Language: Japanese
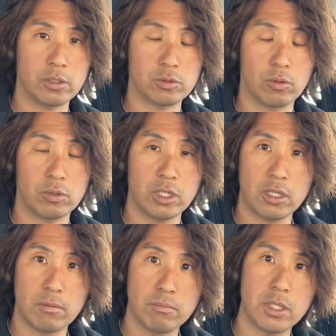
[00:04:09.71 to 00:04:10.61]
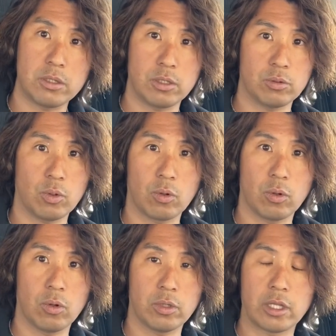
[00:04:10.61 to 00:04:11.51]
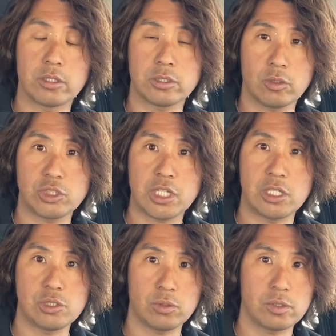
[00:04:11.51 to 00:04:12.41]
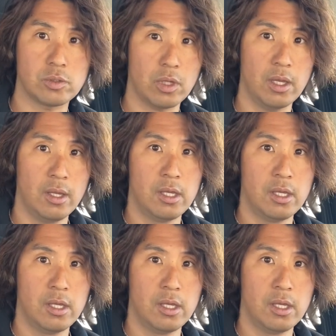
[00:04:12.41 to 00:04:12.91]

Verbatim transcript: その DMB っていうところなんですけど、試験場ですよね。